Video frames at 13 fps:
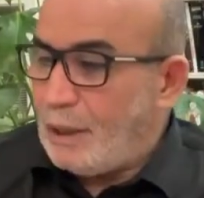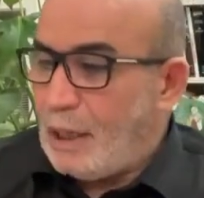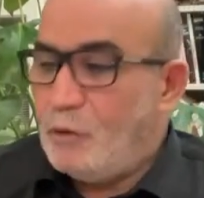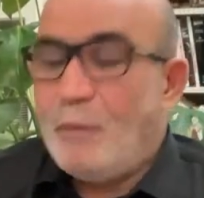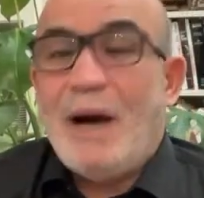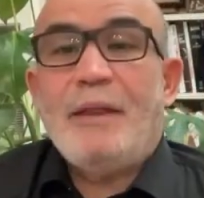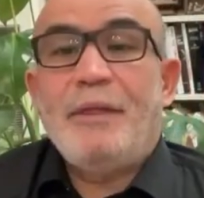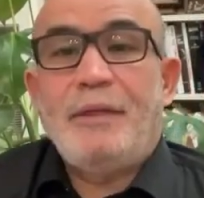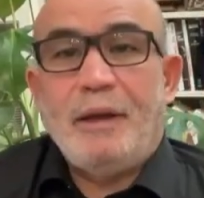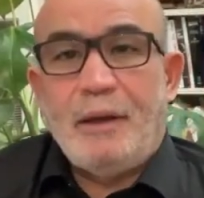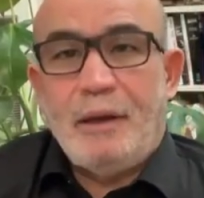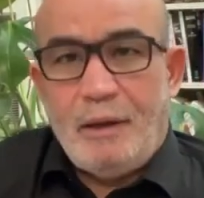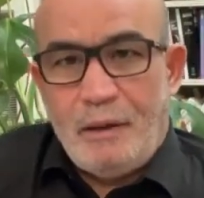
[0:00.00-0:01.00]
كانوا بعض
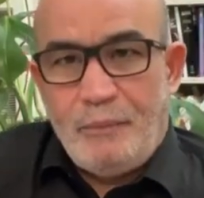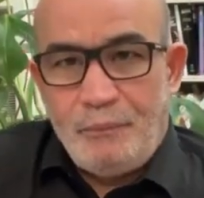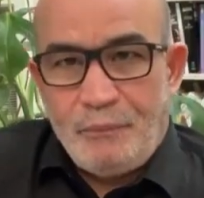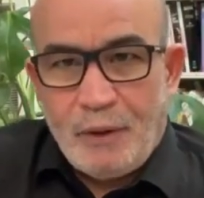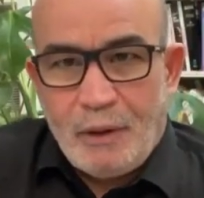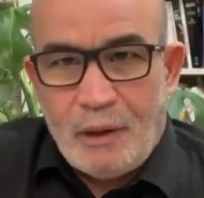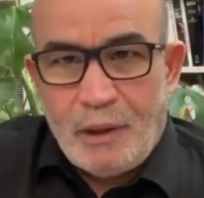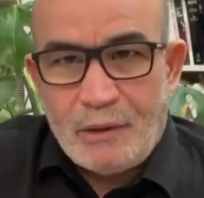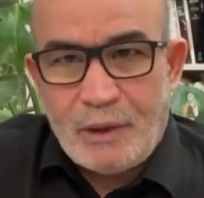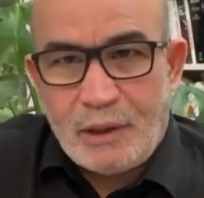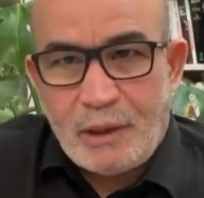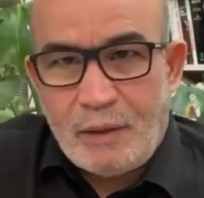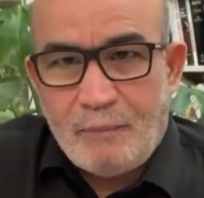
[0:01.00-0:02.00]
آه،
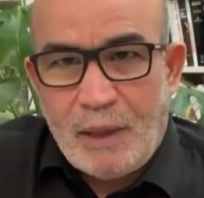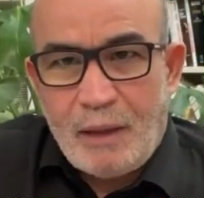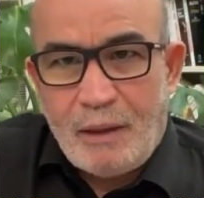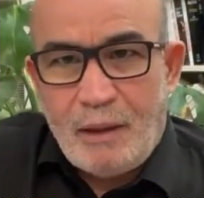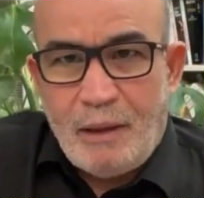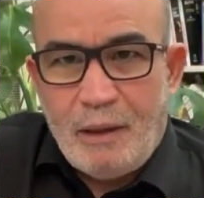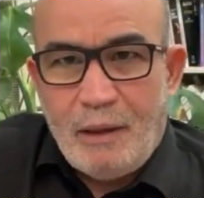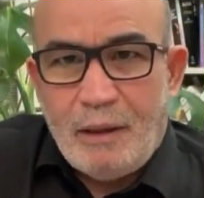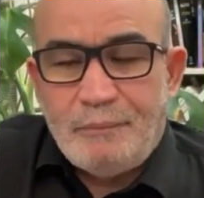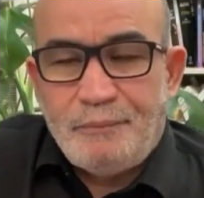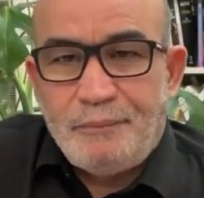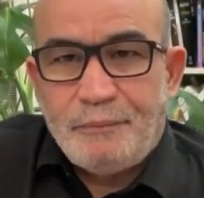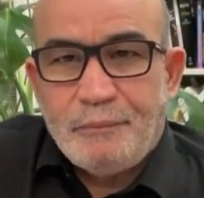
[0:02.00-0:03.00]
خاصة بعض
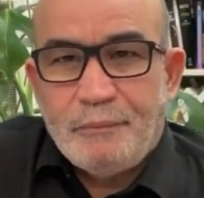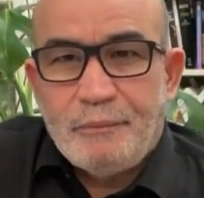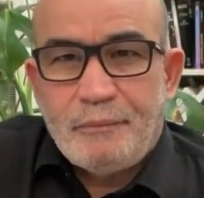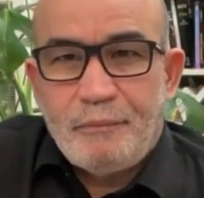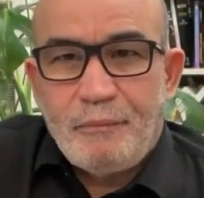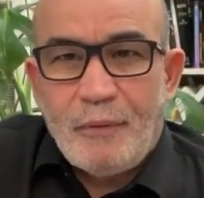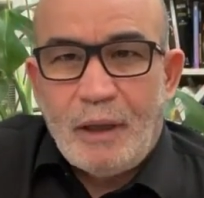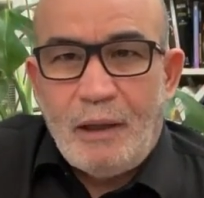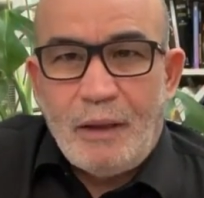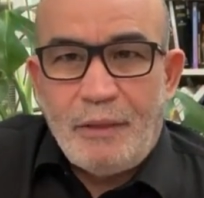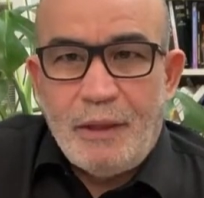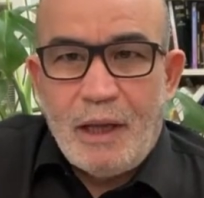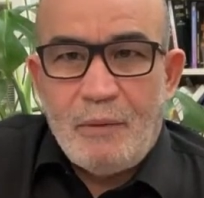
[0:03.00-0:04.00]

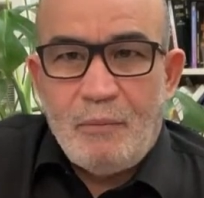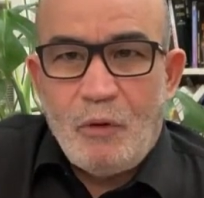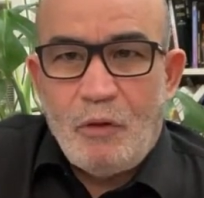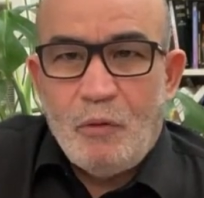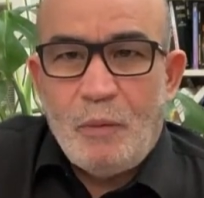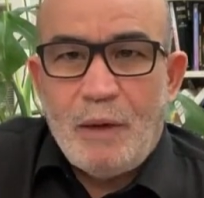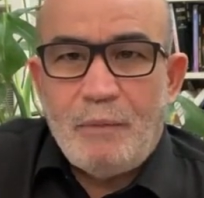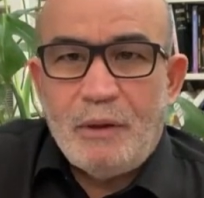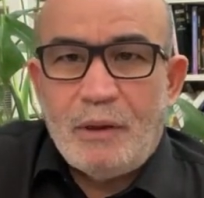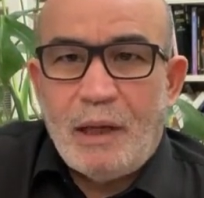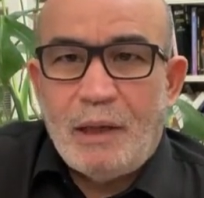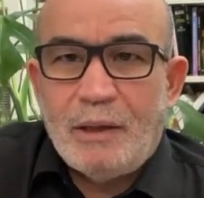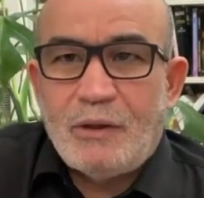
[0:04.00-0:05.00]
الأذناب والذباب
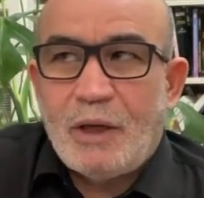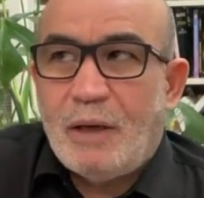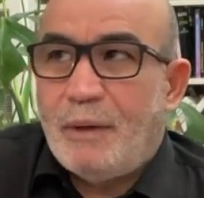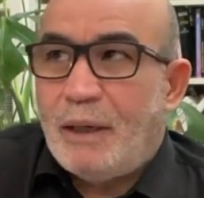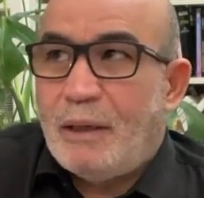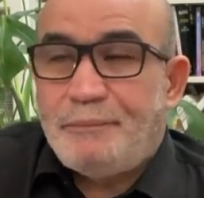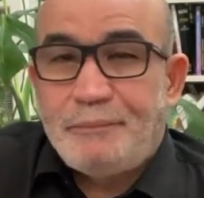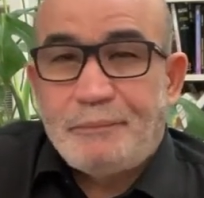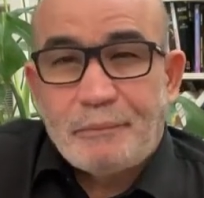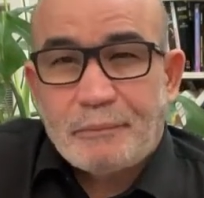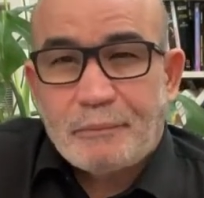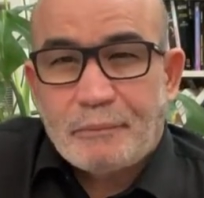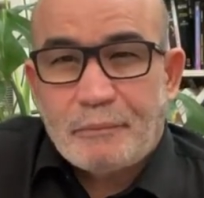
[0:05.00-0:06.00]
نتاع العصابة
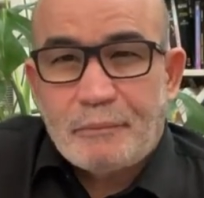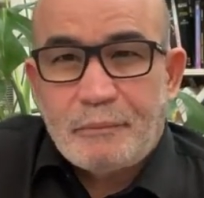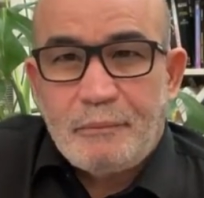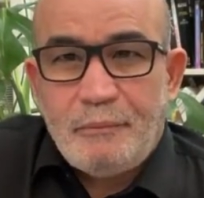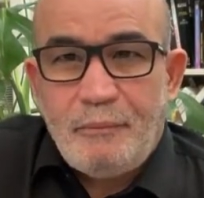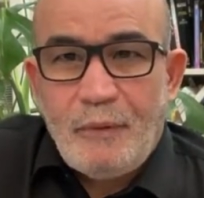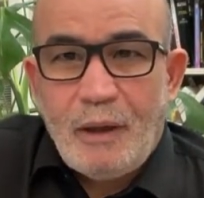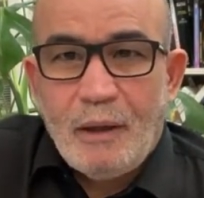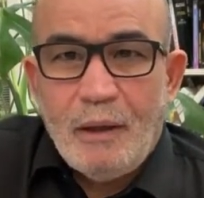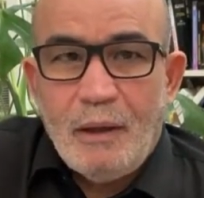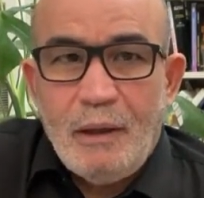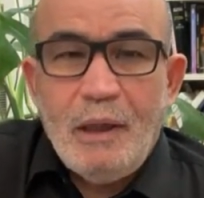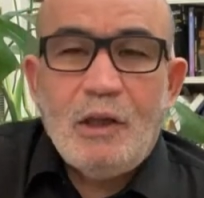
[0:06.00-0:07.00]

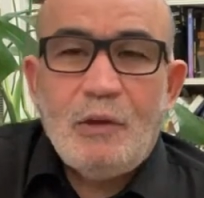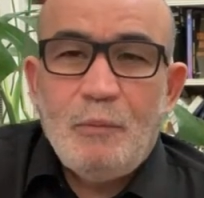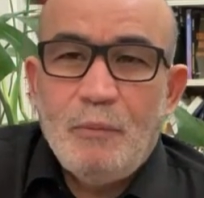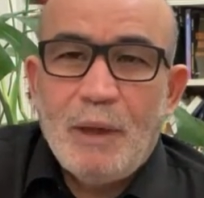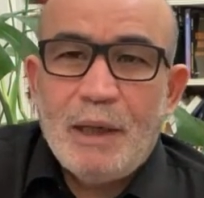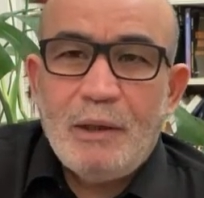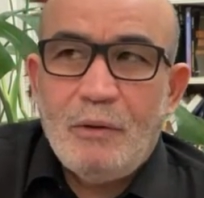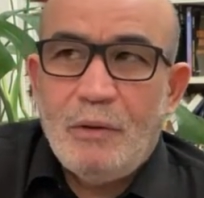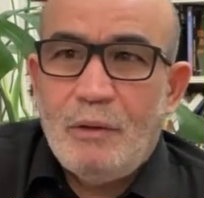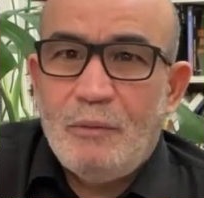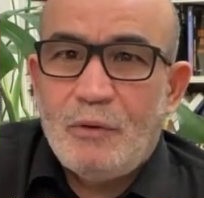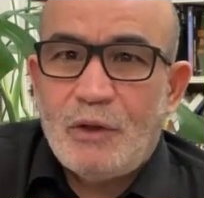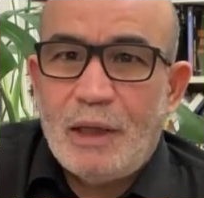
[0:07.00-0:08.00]
يكتبوا مره
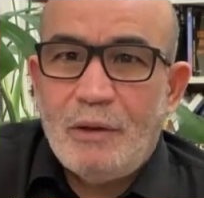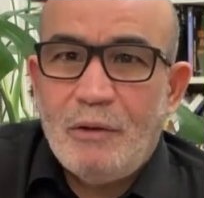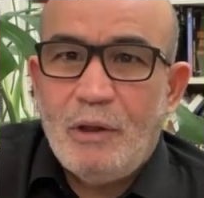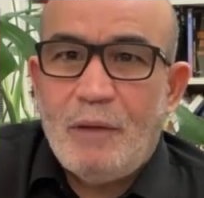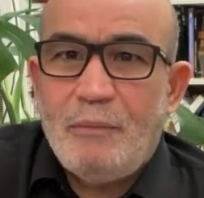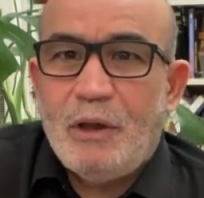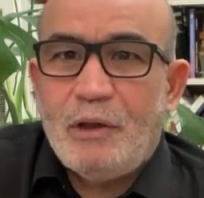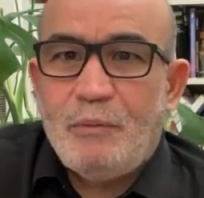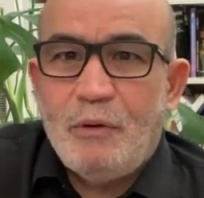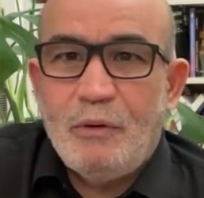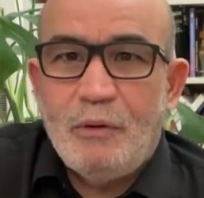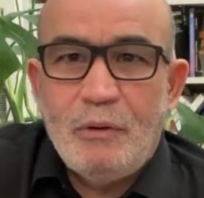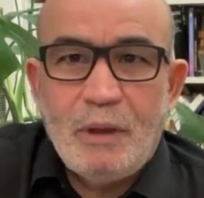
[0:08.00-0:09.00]
تقول لي المساعد يقول لهم
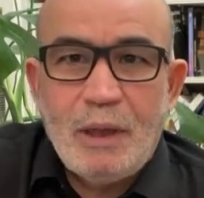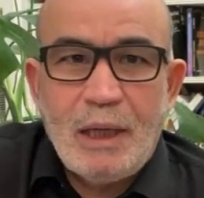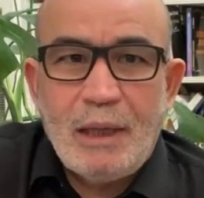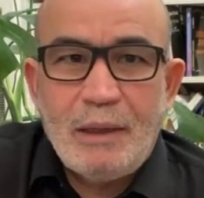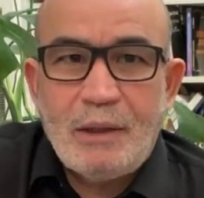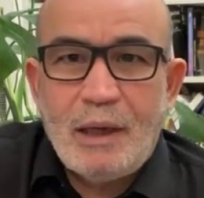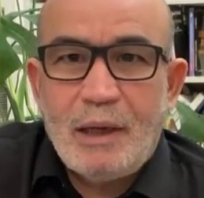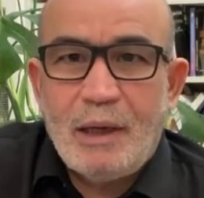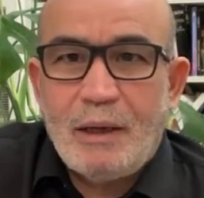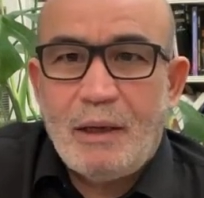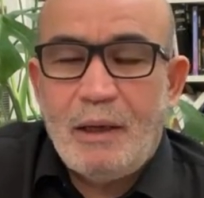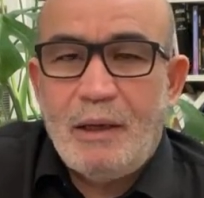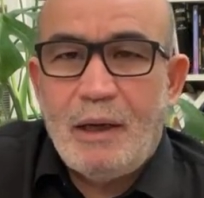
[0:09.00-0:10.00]
يكتبوا يقولوا آه انت
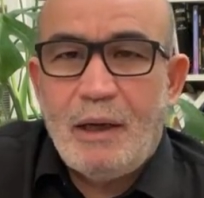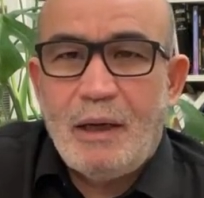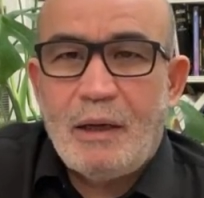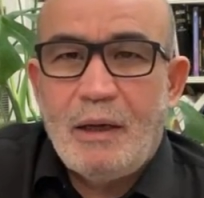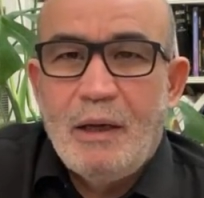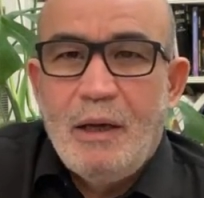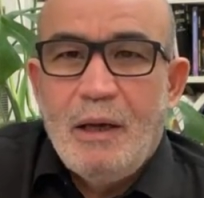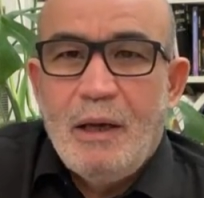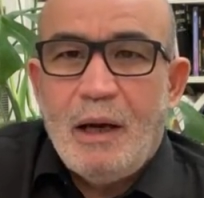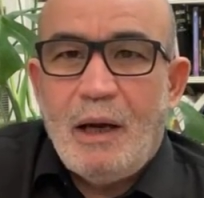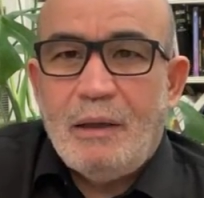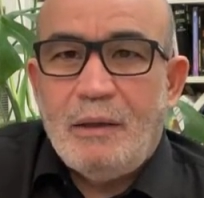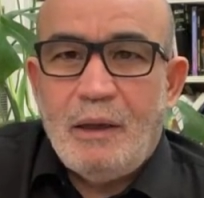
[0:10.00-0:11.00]
راك هناك
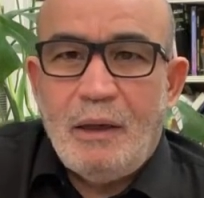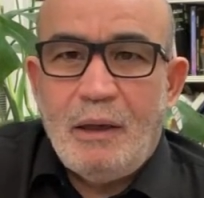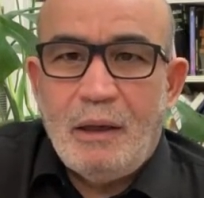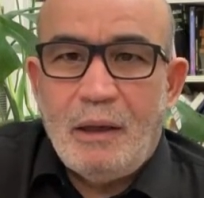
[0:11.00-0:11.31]
عند